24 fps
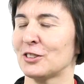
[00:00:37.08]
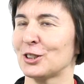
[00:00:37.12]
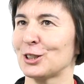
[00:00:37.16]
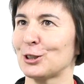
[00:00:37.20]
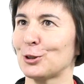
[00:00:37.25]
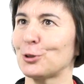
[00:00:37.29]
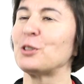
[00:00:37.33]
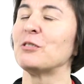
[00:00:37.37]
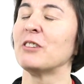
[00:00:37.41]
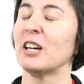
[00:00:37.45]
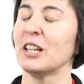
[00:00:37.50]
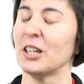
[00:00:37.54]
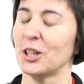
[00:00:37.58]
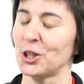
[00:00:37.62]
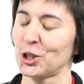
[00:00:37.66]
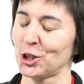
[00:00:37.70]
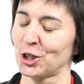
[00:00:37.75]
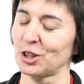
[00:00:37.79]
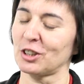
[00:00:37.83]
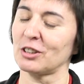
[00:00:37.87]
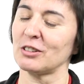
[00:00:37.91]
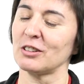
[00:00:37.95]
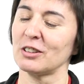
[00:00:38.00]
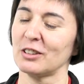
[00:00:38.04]
число
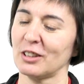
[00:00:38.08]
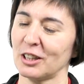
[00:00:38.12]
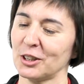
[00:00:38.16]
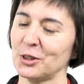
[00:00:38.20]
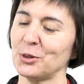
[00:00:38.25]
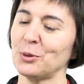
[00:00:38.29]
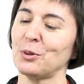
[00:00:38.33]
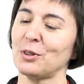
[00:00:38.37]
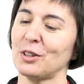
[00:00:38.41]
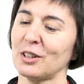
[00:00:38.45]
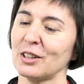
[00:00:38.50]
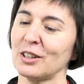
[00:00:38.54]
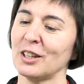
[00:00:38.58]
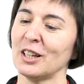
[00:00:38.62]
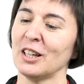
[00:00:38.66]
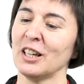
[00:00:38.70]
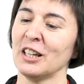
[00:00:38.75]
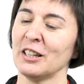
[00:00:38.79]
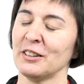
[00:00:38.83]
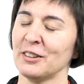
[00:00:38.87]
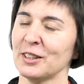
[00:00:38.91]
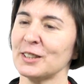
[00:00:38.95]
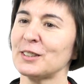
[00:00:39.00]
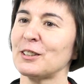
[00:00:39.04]
говорящих на которых
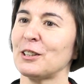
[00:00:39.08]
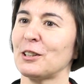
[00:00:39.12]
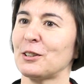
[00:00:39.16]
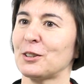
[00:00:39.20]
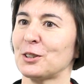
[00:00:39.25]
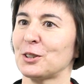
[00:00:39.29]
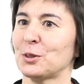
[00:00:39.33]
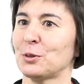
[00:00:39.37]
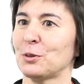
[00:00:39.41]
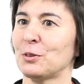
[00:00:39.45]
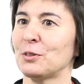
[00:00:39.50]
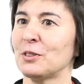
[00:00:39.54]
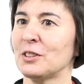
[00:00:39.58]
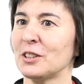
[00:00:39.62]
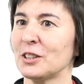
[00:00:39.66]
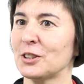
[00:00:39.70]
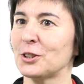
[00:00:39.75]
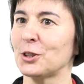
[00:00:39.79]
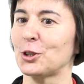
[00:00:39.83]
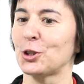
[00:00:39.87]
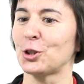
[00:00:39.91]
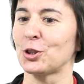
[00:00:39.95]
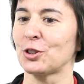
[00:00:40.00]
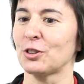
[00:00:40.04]
несколько сот
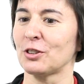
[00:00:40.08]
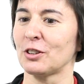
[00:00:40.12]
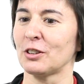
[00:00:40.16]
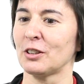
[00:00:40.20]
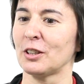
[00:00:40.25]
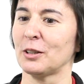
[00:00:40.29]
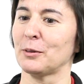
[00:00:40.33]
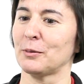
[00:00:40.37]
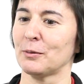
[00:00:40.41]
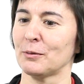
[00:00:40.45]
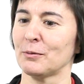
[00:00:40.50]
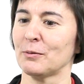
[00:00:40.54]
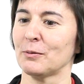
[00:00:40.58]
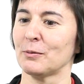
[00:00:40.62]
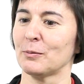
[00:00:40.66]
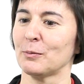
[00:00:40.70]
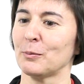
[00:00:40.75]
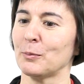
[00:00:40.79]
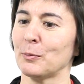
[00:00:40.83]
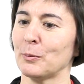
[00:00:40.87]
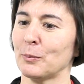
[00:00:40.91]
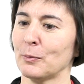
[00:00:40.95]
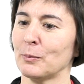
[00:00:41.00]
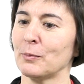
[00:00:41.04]
тысяч и
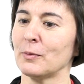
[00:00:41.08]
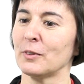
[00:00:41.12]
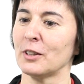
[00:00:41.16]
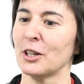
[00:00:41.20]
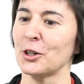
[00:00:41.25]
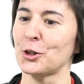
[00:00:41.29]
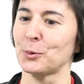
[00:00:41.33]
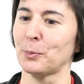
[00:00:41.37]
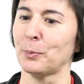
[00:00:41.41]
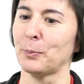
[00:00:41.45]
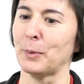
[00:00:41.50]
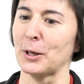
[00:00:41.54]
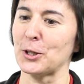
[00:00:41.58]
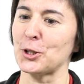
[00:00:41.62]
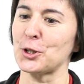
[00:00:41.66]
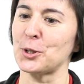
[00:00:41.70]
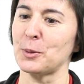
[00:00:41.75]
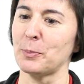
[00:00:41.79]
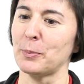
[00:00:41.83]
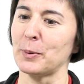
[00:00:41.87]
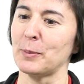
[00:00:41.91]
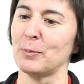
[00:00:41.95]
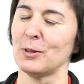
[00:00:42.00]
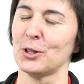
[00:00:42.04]
даже
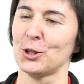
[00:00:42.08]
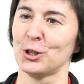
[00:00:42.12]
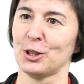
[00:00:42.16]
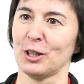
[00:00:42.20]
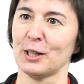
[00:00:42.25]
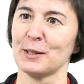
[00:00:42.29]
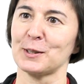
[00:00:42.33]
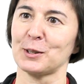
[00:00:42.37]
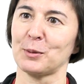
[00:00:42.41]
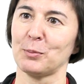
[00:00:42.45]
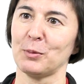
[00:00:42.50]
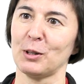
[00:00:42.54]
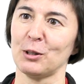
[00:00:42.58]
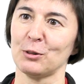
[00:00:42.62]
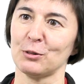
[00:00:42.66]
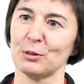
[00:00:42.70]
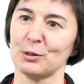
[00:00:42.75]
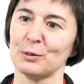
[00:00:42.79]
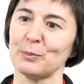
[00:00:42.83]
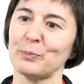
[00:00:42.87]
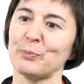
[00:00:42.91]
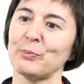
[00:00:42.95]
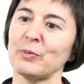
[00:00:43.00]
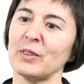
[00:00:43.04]
почти приближается к
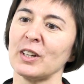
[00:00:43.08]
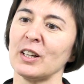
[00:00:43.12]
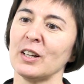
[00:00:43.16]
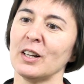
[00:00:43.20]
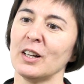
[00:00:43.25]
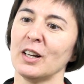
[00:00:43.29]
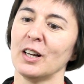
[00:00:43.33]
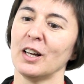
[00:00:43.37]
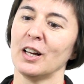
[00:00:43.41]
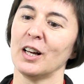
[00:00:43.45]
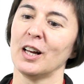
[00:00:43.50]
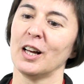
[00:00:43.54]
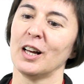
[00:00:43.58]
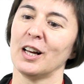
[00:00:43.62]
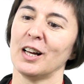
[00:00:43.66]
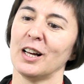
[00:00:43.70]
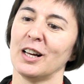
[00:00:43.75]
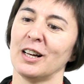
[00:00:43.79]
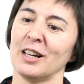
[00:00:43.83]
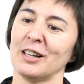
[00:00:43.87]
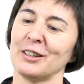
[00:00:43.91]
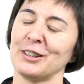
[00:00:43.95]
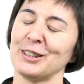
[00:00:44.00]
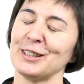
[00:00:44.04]
миллионам.
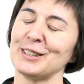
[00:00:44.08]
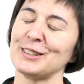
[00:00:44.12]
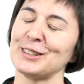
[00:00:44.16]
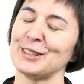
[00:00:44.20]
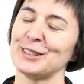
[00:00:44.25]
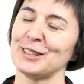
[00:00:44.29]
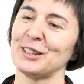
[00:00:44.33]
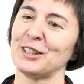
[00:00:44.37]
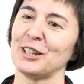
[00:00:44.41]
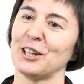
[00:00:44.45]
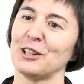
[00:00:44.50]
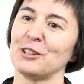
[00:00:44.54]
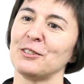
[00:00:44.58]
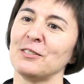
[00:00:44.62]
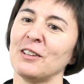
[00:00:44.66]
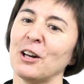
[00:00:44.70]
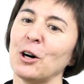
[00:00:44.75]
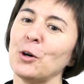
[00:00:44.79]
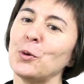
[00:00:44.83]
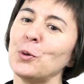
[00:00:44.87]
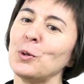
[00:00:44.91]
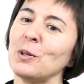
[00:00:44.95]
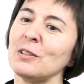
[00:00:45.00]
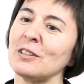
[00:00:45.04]
А, есть языки
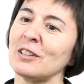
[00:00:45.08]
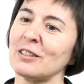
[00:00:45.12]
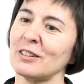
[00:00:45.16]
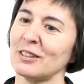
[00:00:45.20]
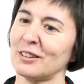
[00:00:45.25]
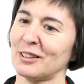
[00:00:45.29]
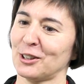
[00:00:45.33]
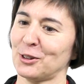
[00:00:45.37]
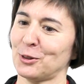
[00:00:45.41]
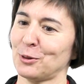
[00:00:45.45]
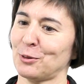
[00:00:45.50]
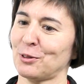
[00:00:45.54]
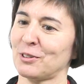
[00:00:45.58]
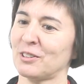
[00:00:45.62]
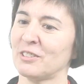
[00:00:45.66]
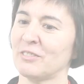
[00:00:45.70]
одноульные, на которых